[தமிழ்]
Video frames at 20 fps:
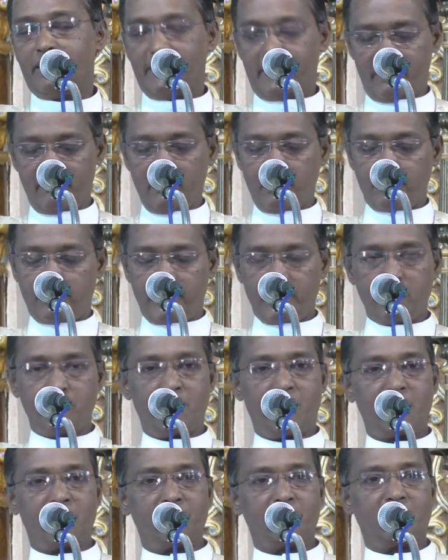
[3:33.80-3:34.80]
எனவே
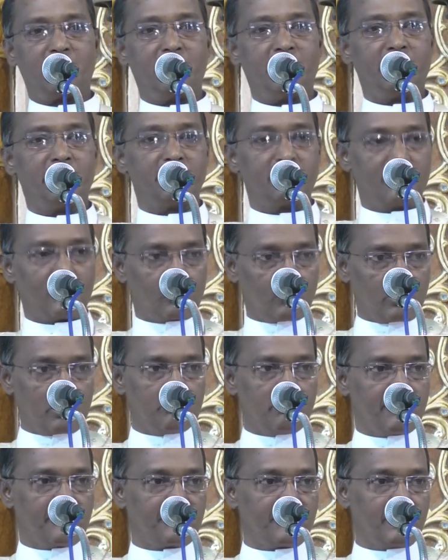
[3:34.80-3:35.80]
பிரியமானவர்களை இந்த
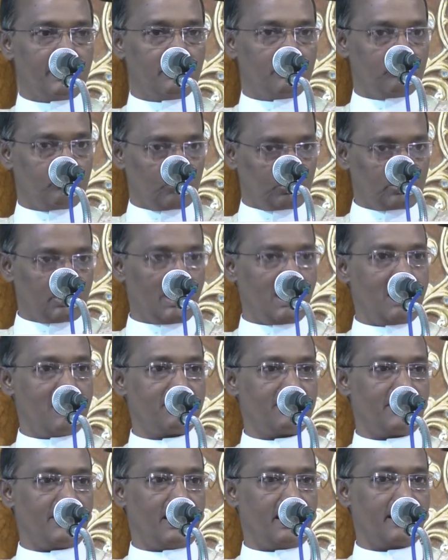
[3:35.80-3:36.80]
குடும்பத்தில்
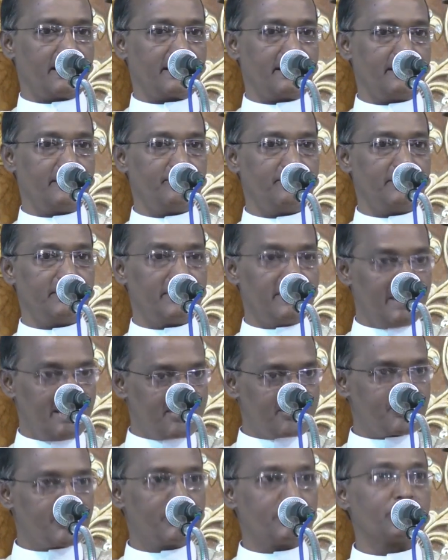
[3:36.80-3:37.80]
முதலாவதாக
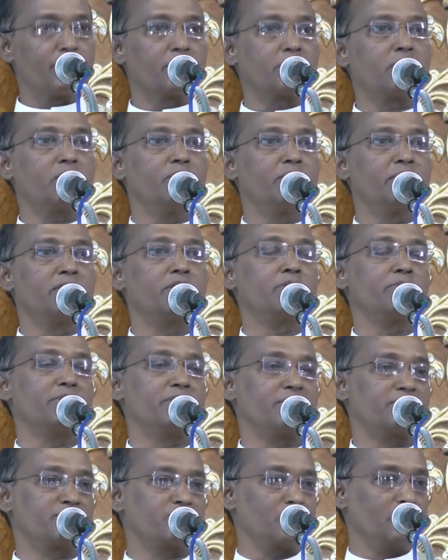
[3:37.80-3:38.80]
இயேசு இருக்க வேண்டும்
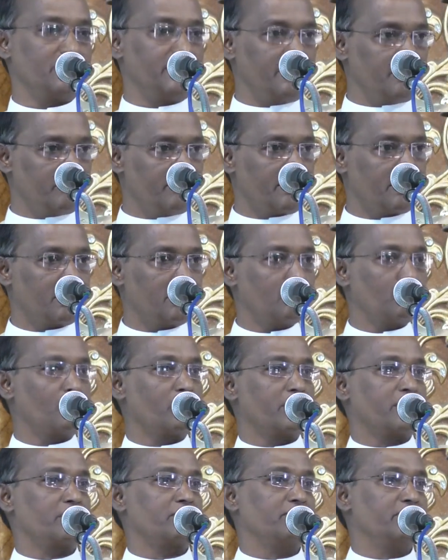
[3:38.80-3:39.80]
என்று சொல்லி இவர்களும்
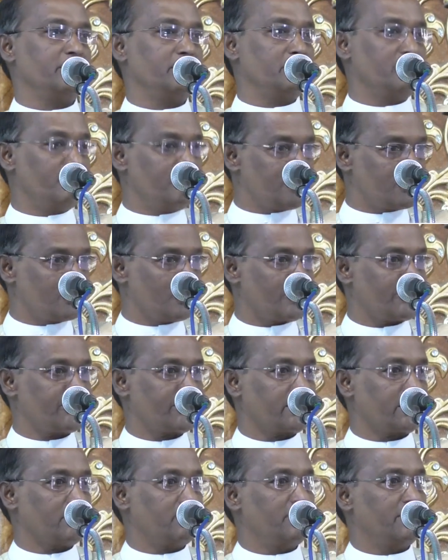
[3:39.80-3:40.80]
உணர வேண்டும்
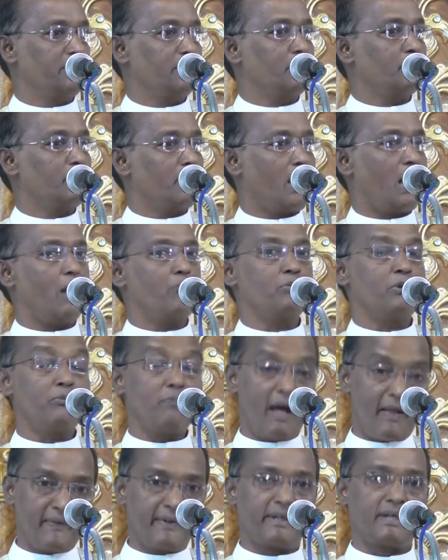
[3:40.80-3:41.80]
விசுவசிக்க வேண்டும்
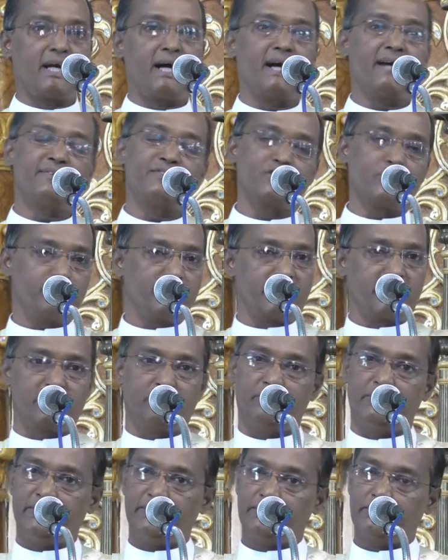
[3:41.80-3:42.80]
நாமும் அதற்காக
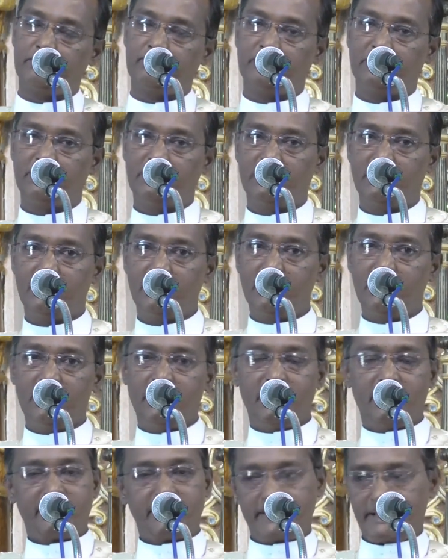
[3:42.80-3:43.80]
ஜெபிக்க வேண்டும்
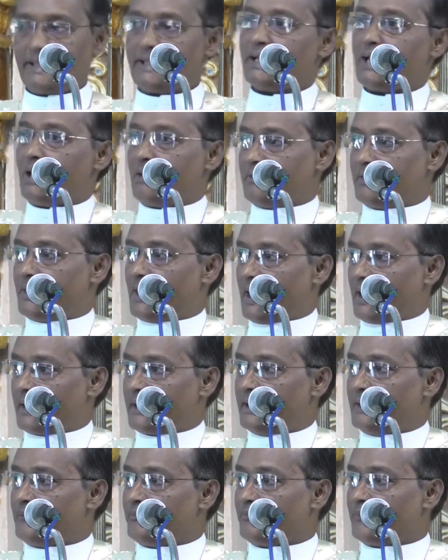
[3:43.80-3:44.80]

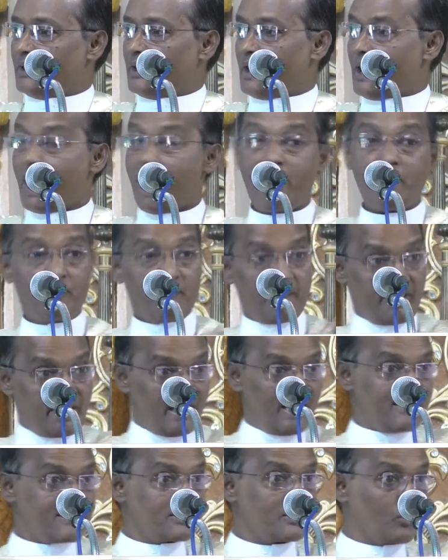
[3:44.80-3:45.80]
இரண்டாவதாக அந்த
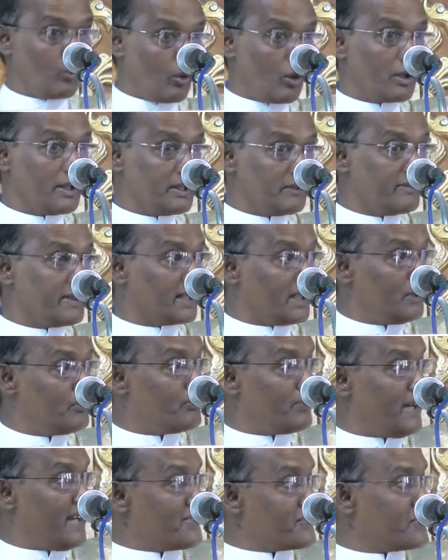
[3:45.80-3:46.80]
இயேசுவோடு
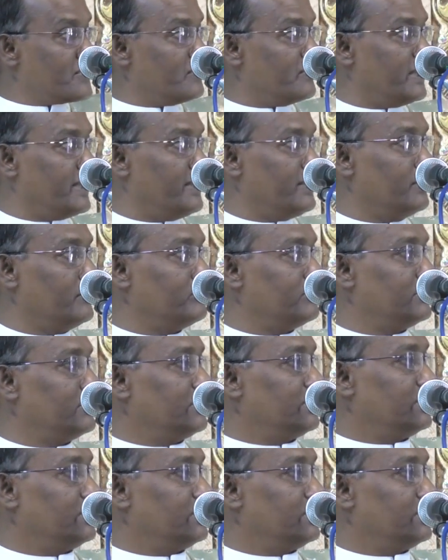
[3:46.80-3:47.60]
இவர்கள் பேச வேண்டும்